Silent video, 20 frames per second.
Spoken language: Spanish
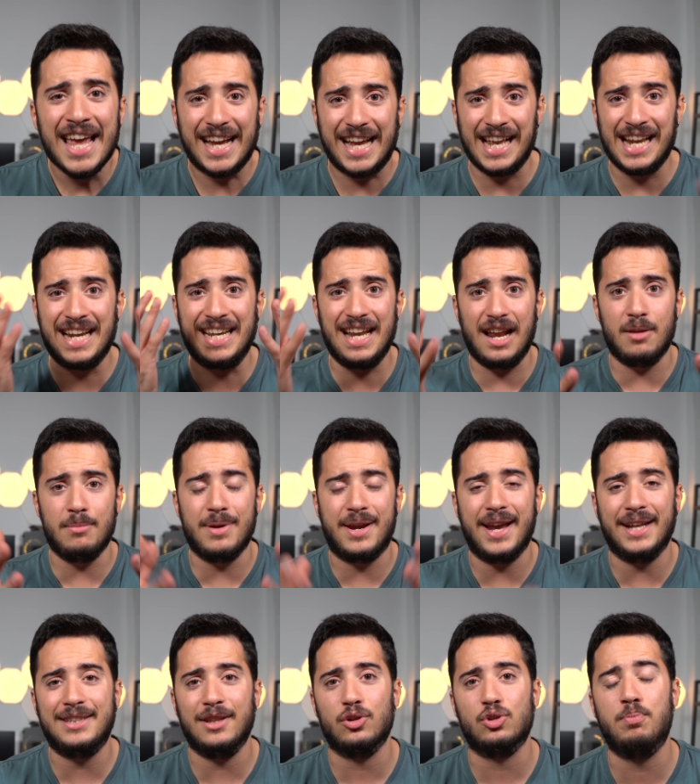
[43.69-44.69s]
Que el Realme
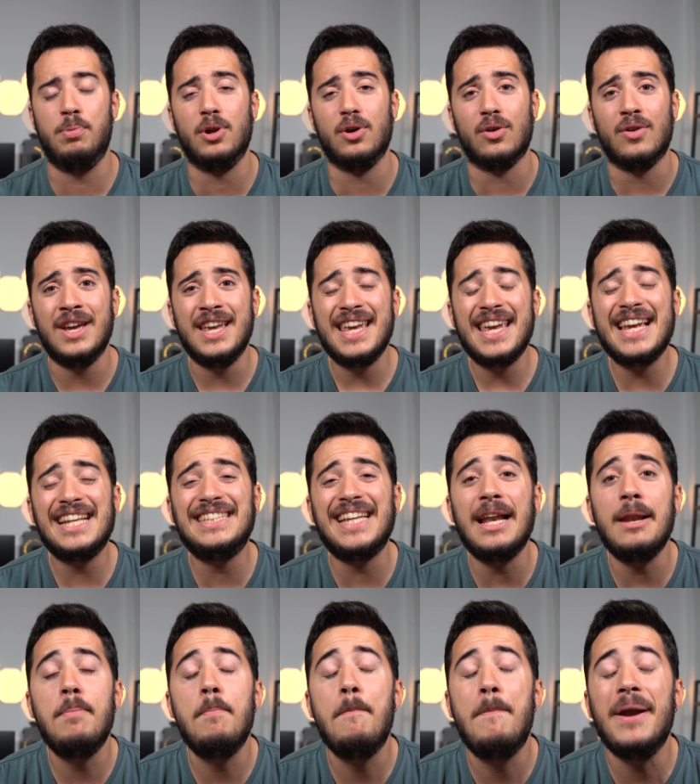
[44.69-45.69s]
GT2 Pro es
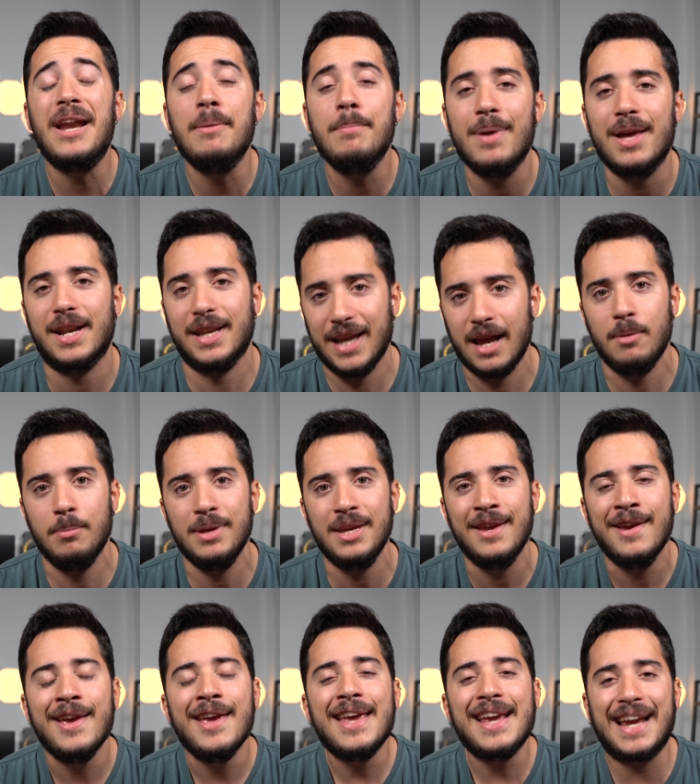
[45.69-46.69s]
el primer
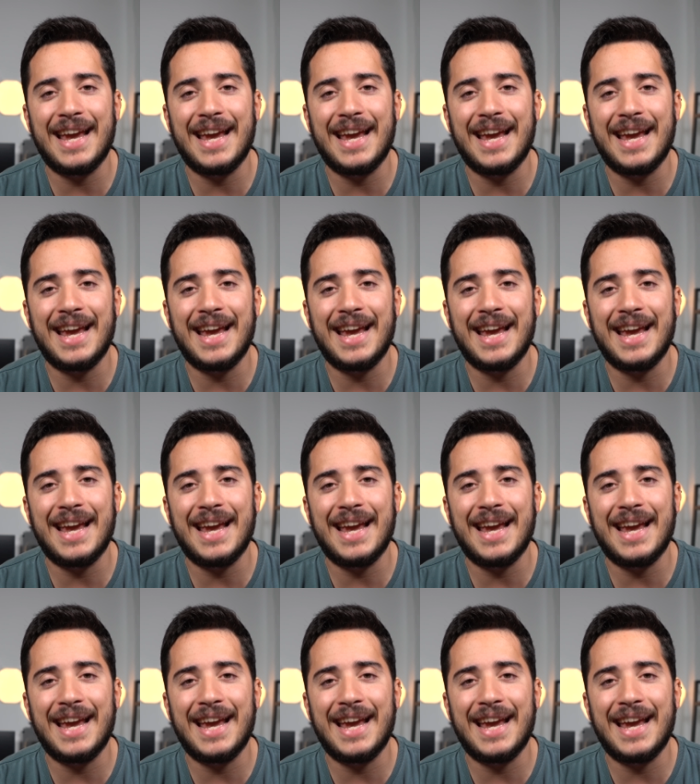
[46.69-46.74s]
Realme